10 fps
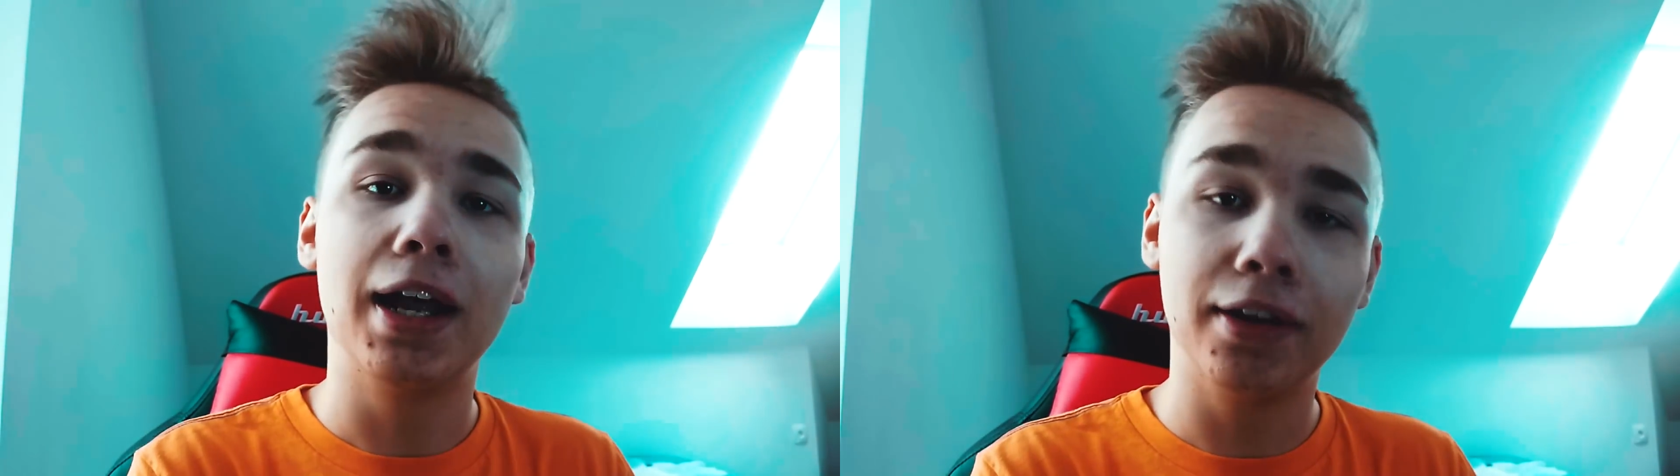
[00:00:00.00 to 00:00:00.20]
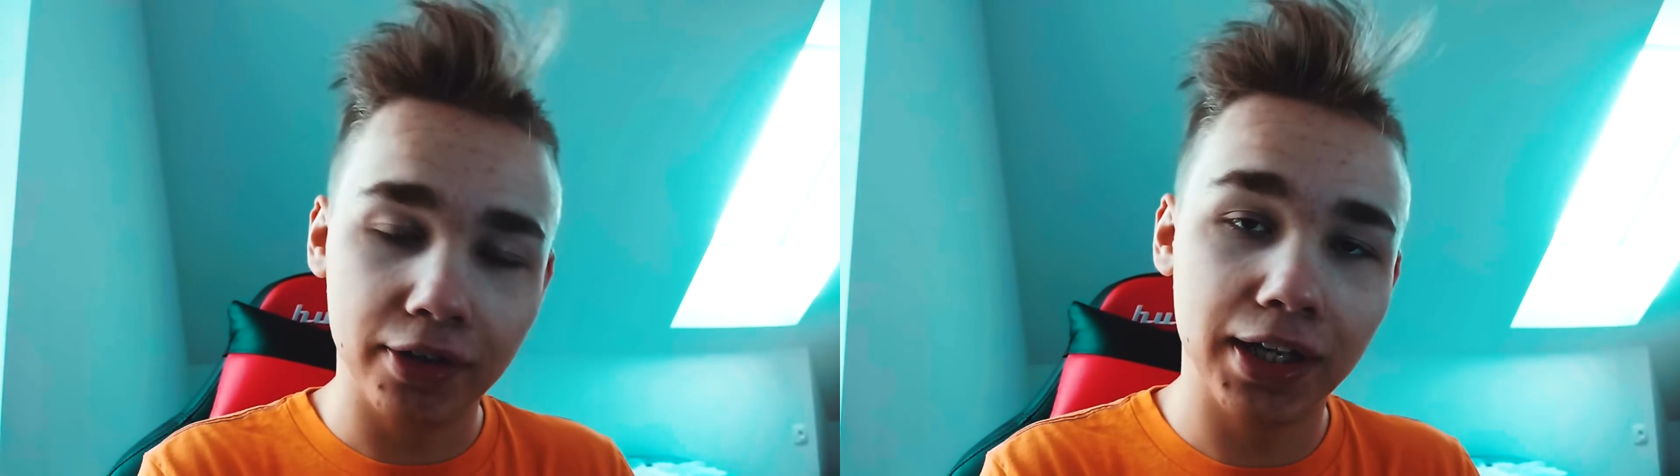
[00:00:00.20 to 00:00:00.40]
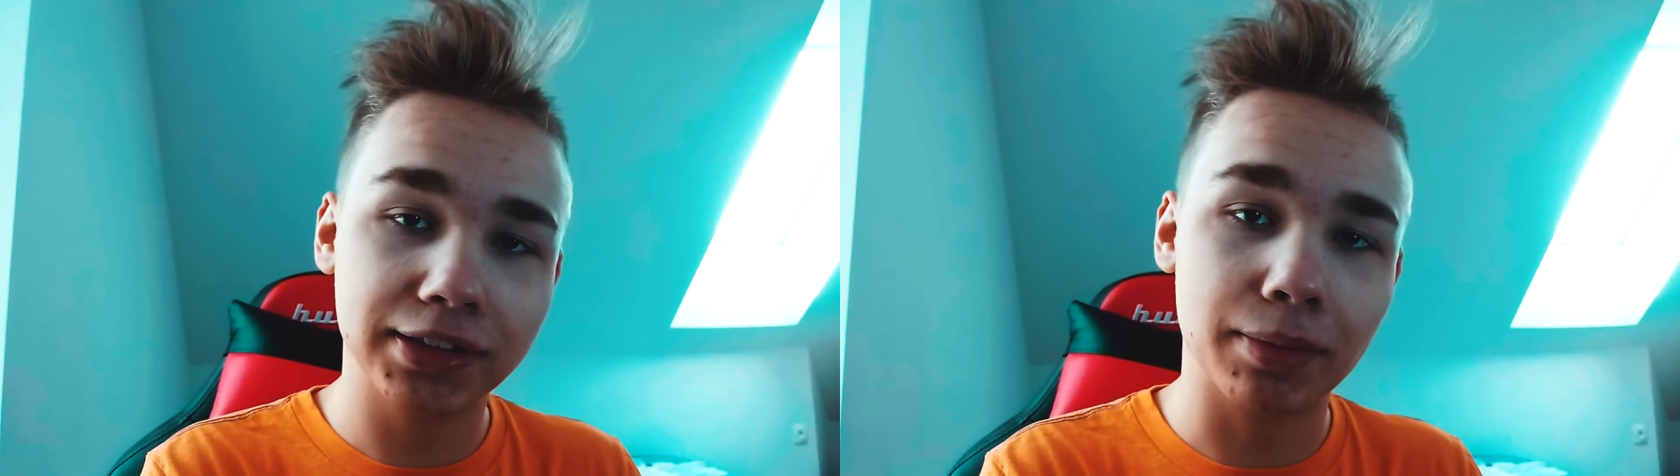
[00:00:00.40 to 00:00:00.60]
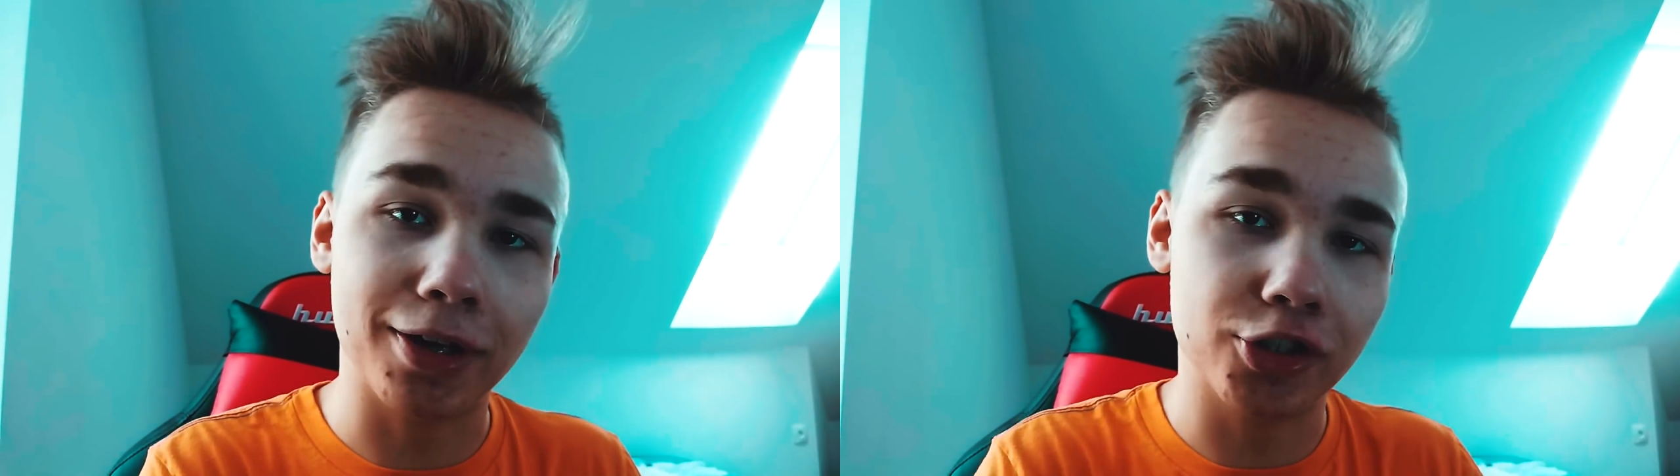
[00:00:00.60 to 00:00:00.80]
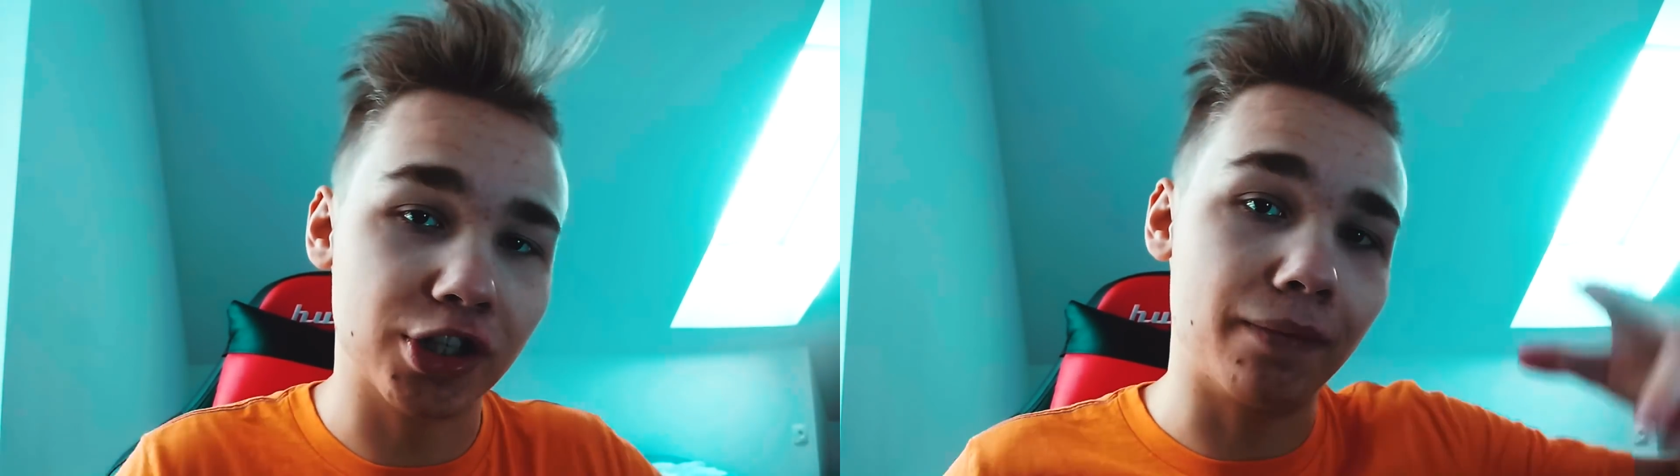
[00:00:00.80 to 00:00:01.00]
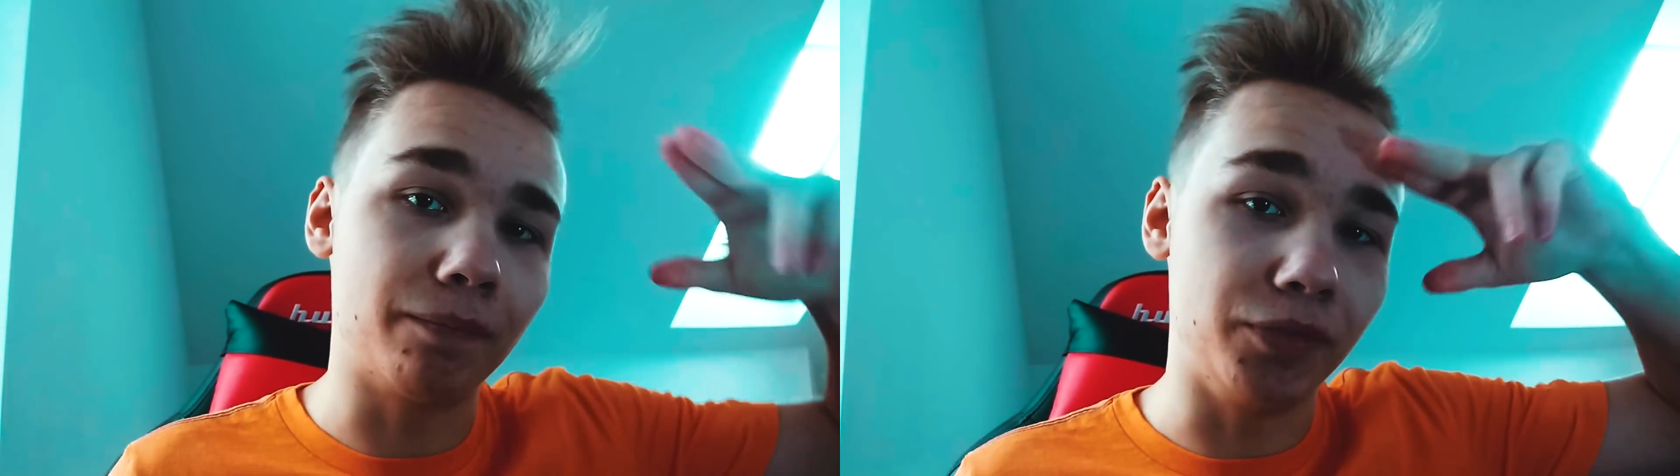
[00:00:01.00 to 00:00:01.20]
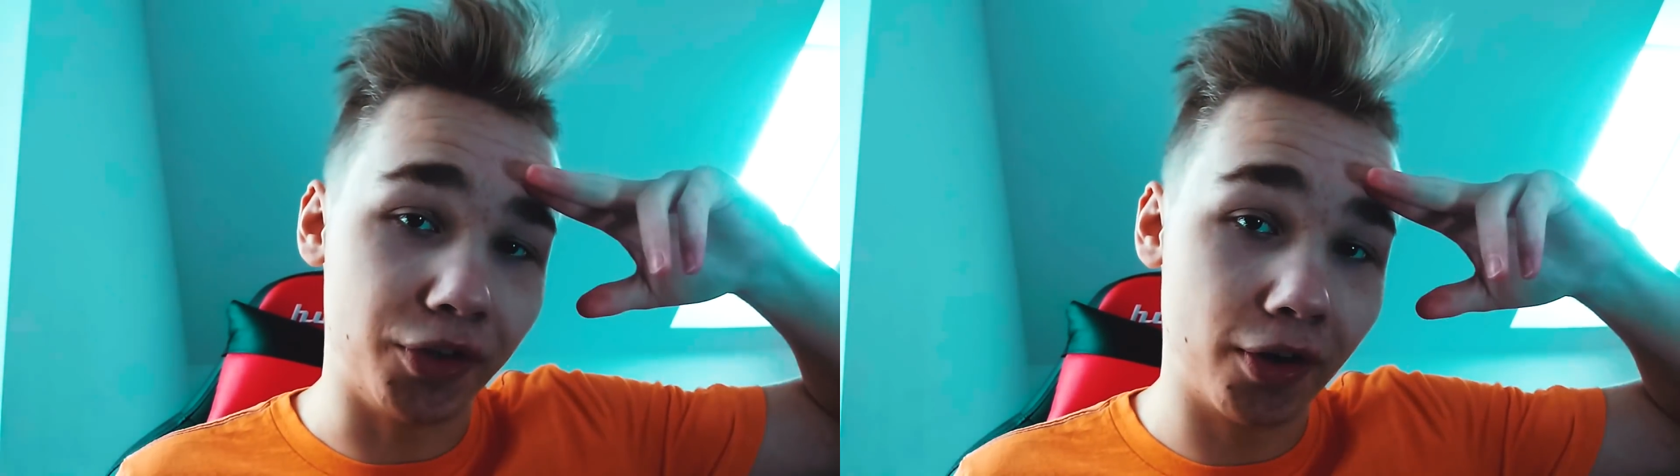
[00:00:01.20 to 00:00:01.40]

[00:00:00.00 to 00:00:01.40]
no i ja zapraszam do